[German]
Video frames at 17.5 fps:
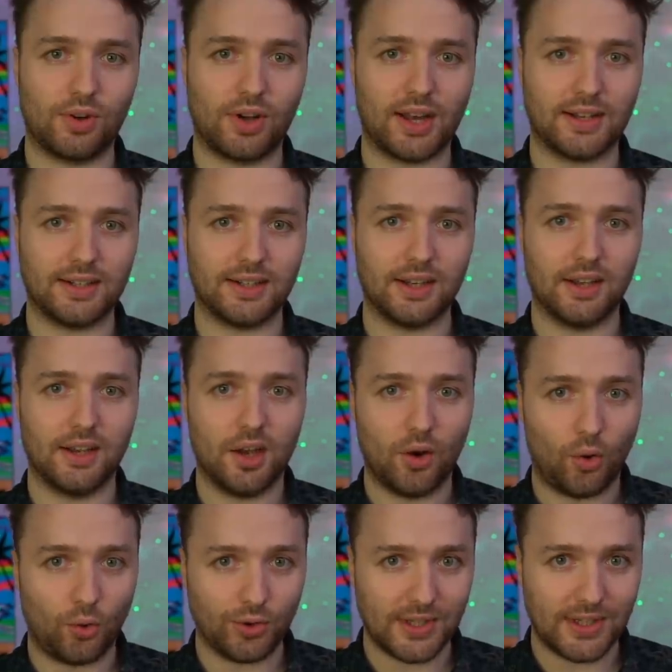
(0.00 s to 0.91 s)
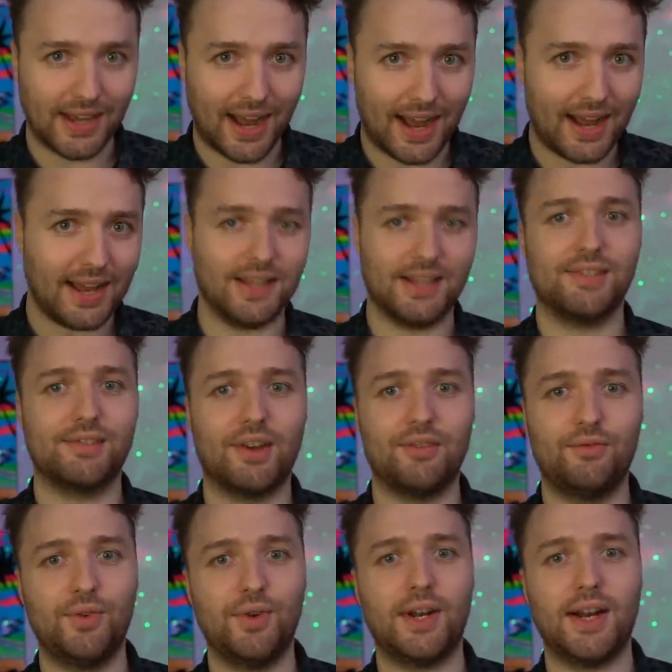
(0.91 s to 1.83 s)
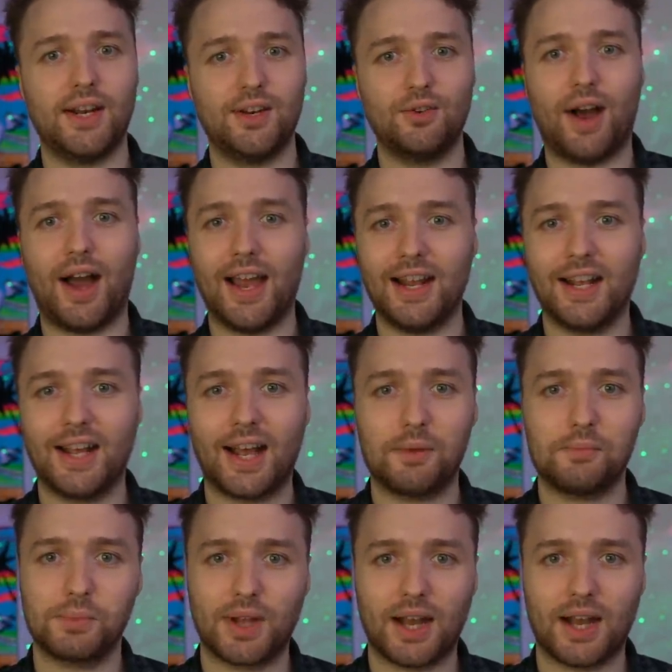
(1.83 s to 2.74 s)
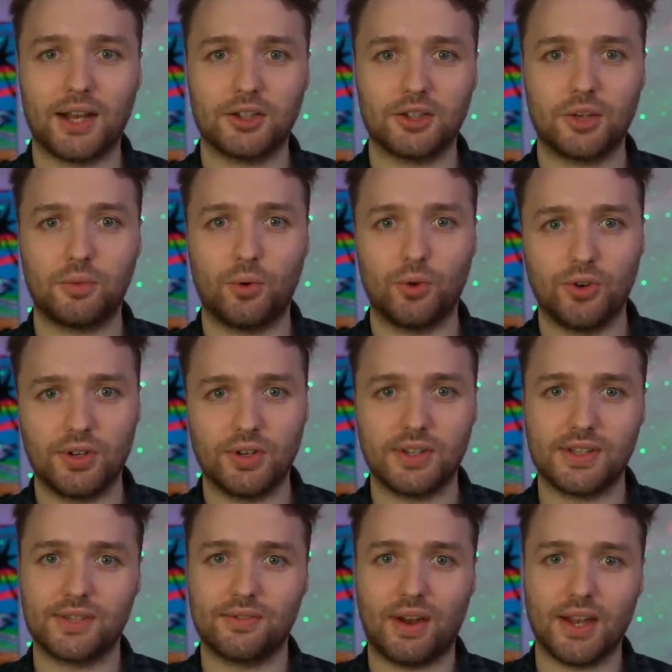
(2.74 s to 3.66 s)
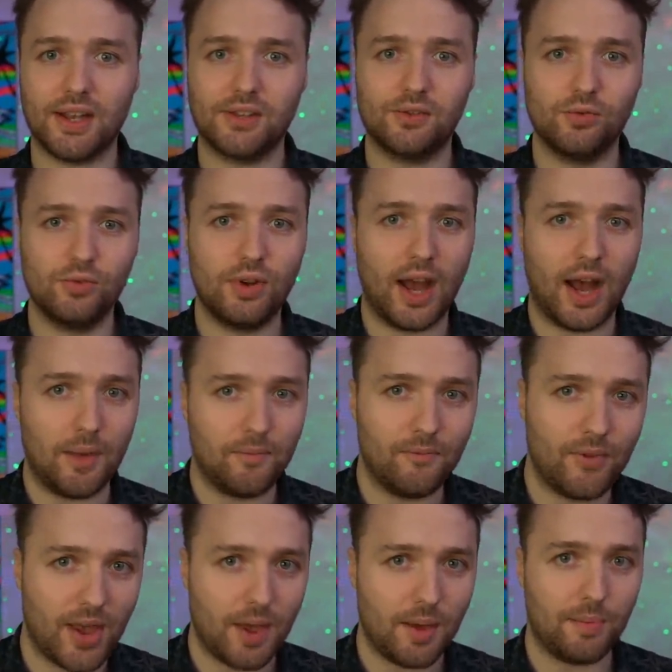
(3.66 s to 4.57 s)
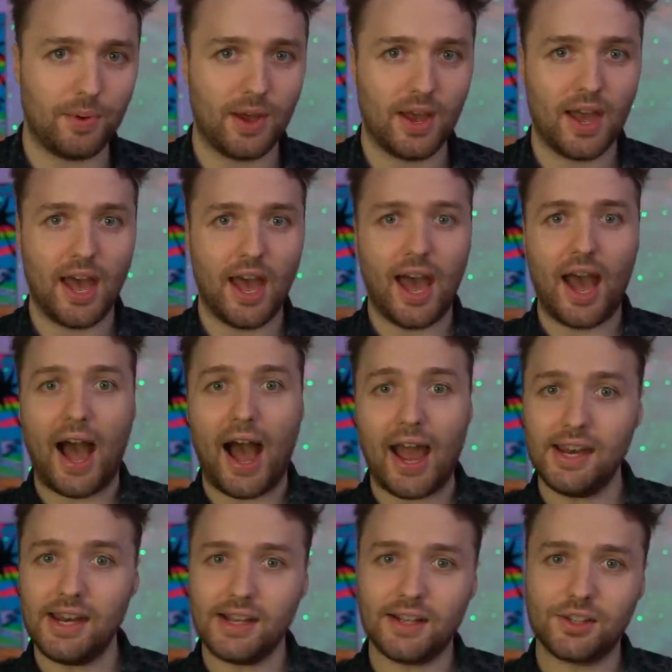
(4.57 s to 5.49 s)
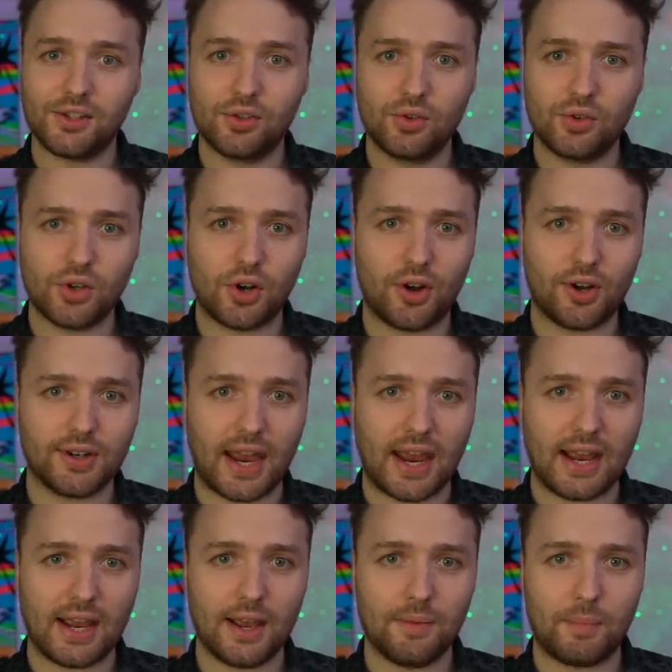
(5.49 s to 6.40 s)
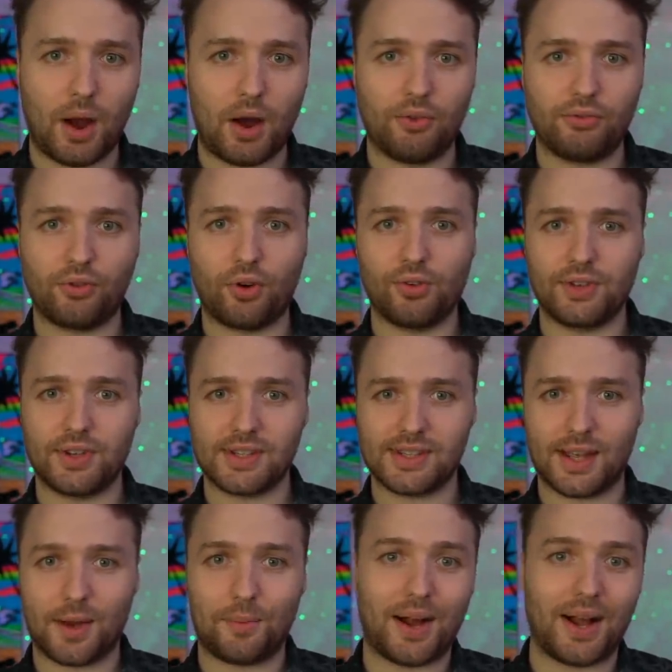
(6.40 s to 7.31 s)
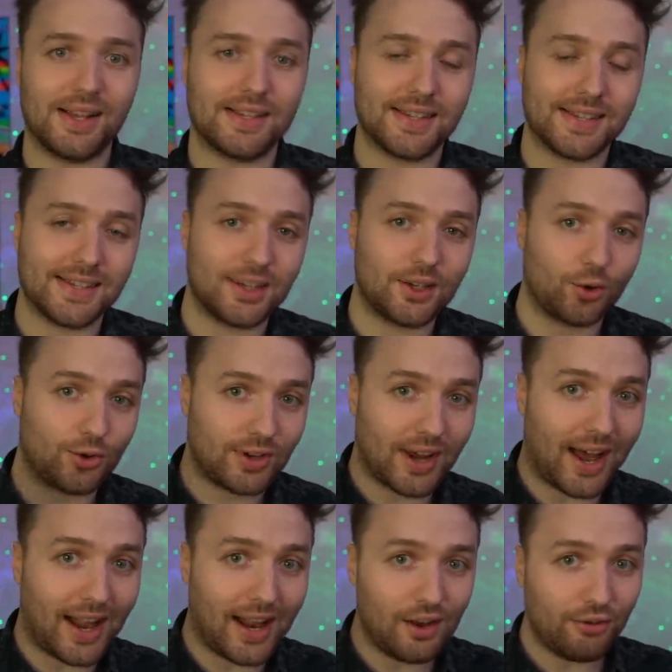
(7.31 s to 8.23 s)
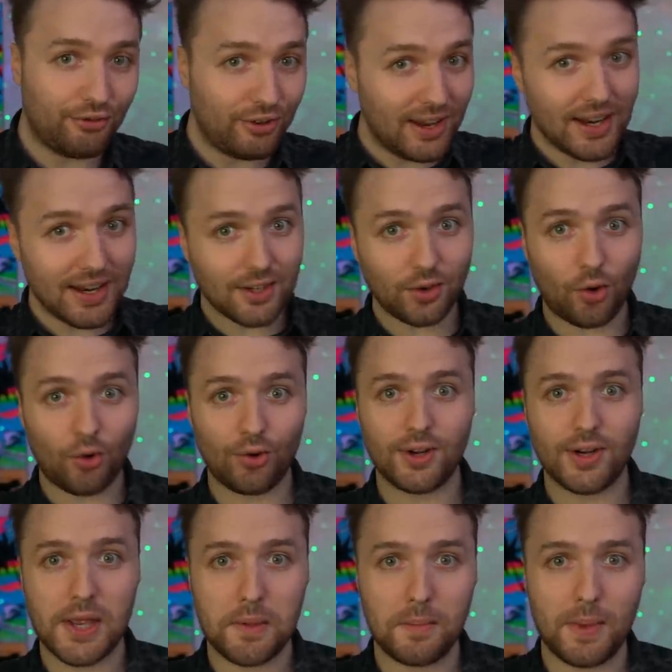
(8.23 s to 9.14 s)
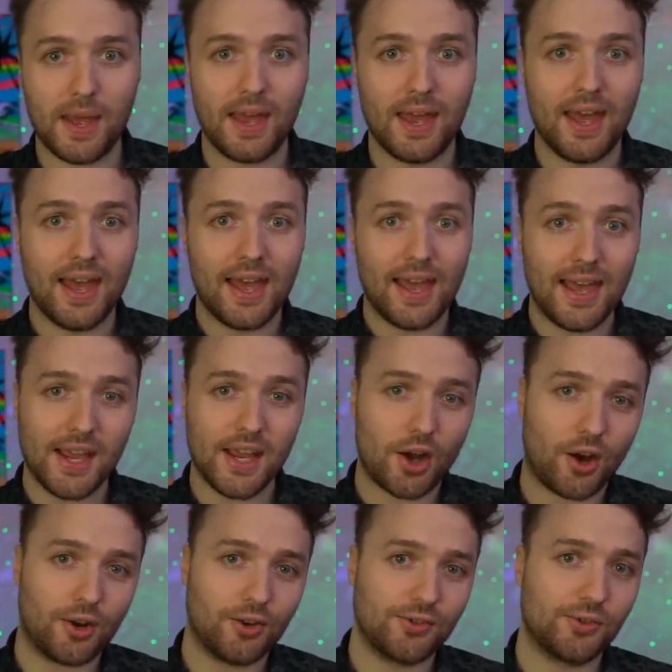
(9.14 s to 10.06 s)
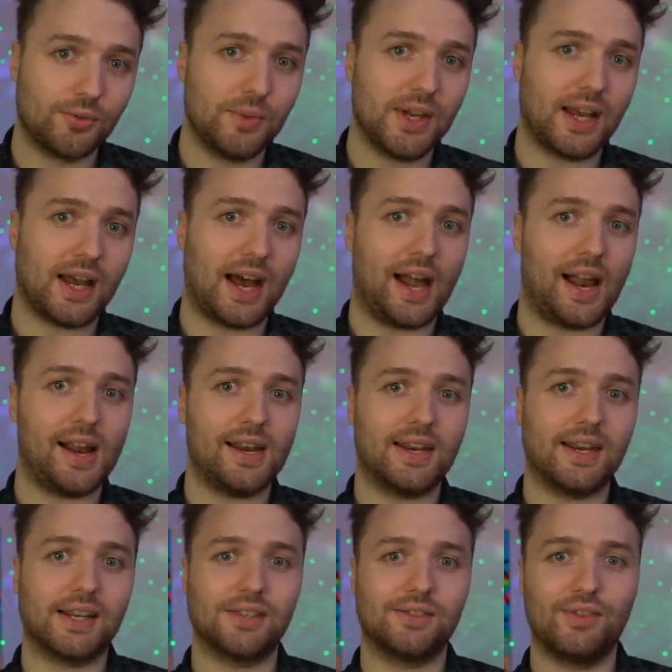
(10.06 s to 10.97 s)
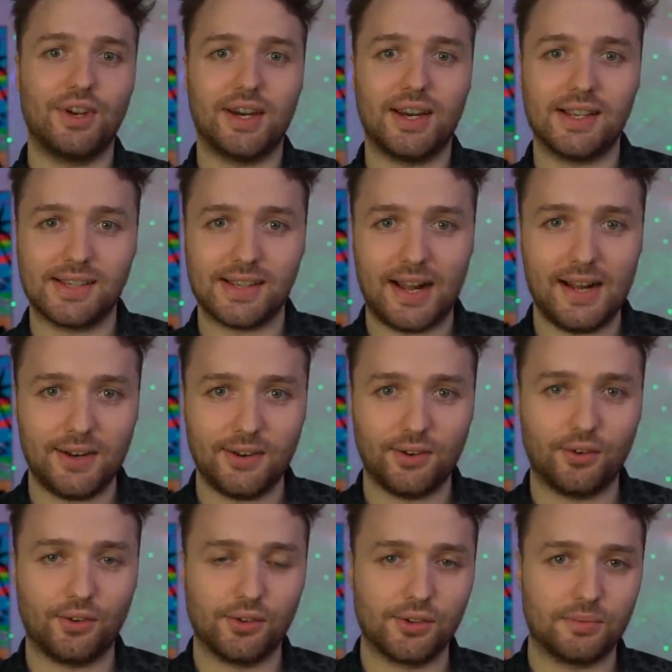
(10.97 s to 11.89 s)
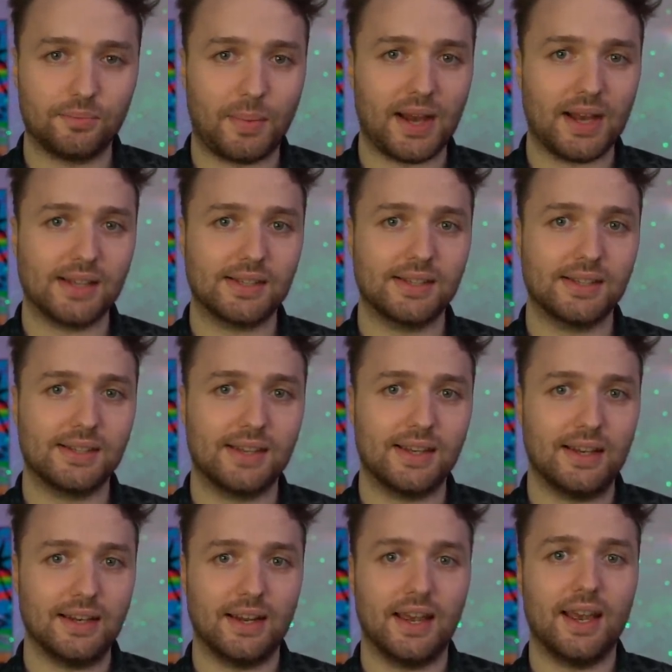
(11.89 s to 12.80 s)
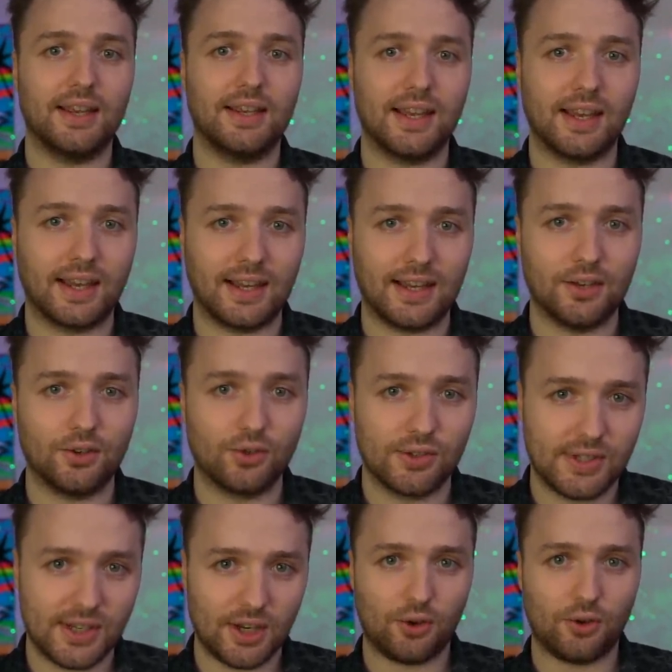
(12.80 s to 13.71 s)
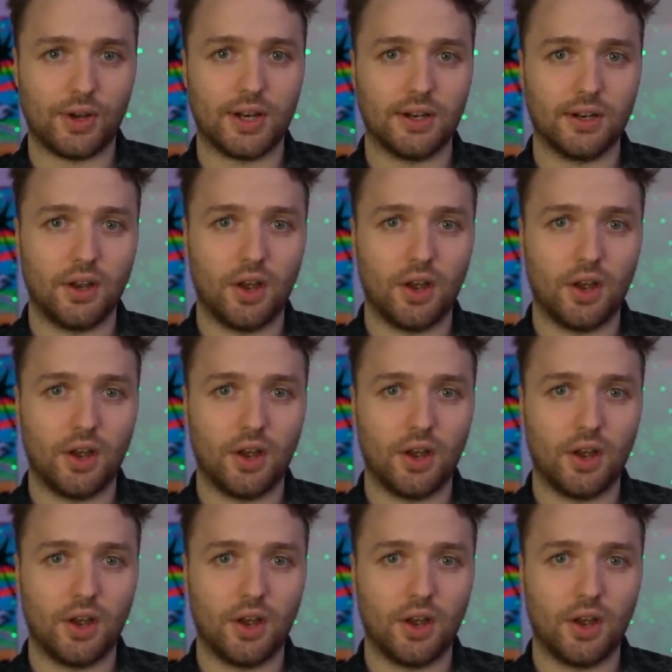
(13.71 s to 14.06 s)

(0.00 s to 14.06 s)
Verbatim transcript: hatte. Und ja, es war wirklich nur 1 Gramm Kratom und zwei Züge am Vape. Einige Zuschauer denken immer aufgrund des Kabals, dass ich total viele Drogen nehme. Ich konsumiere allerdings wirklich selten und meistens in geringen Dosierungen.